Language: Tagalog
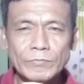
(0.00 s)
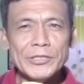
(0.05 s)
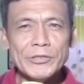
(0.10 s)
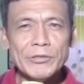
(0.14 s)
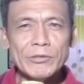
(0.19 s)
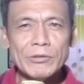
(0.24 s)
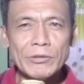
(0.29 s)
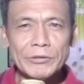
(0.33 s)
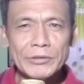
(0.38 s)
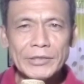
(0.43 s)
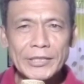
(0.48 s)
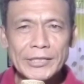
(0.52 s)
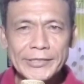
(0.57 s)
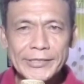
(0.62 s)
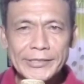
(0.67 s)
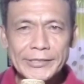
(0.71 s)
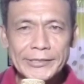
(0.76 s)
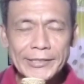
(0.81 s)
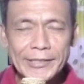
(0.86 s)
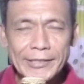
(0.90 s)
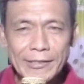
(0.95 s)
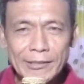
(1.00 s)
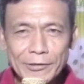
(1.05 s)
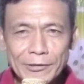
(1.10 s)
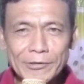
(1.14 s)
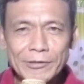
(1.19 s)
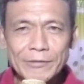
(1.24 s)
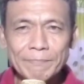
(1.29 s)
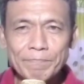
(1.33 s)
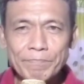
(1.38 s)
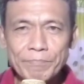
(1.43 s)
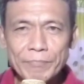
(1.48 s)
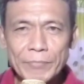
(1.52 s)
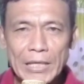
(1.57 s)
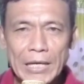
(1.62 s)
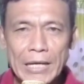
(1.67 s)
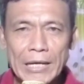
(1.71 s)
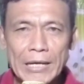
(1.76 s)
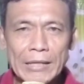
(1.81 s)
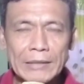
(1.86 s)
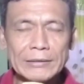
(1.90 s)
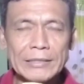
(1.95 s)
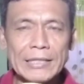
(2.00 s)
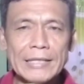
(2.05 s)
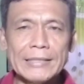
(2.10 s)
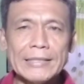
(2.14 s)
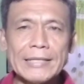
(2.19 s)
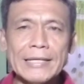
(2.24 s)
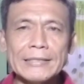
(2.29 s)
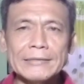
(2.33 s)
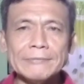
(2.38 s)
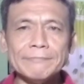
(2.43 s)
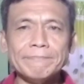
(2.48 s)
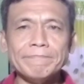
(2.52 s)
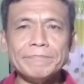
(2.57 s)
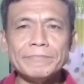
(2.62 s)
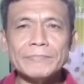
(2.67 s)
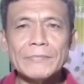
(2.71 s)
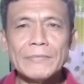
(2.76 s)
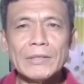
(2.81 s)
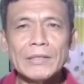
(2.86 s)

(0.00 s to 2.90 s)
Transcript: Yung only sister ko na talagang